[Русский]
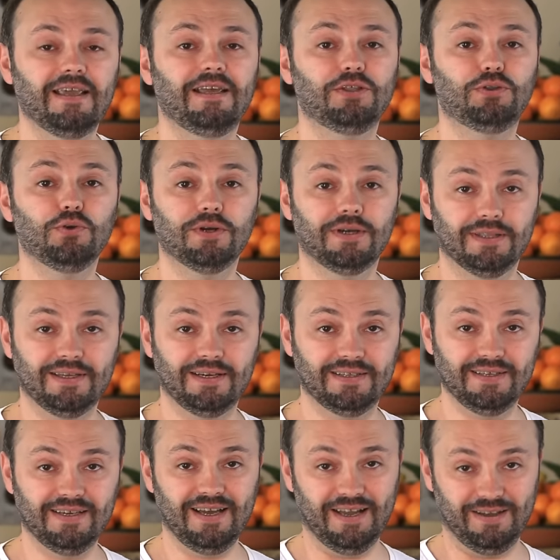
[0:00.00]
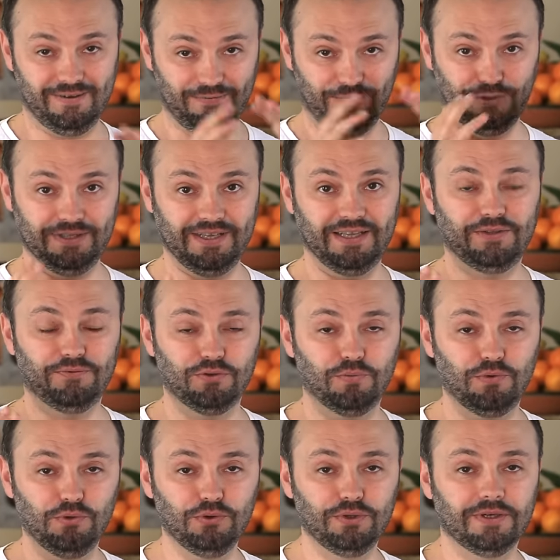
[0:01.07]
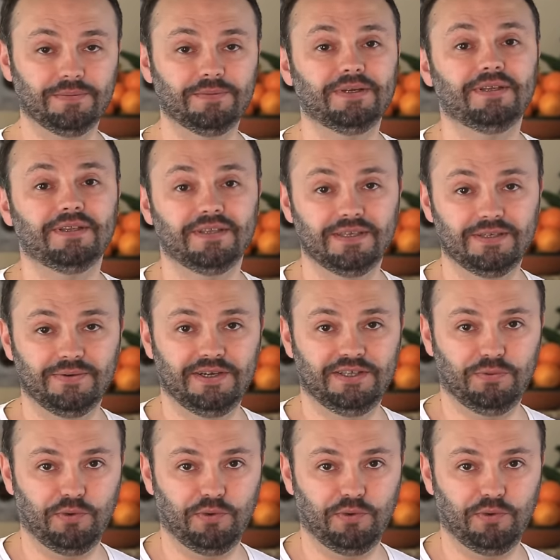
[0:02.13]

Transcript: И только тогда вот это вот блюдо называется